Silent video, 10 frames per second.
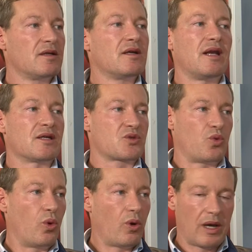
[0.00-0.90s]
La
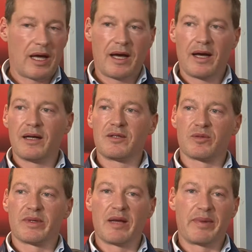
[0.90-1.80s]
scuola,
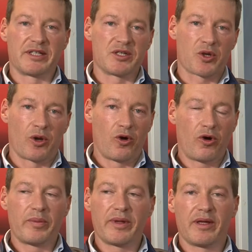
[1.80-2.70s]
insomma, dai
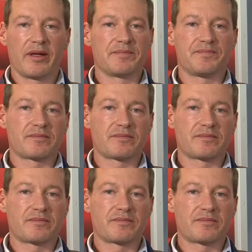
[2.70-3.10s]
patriscolopi,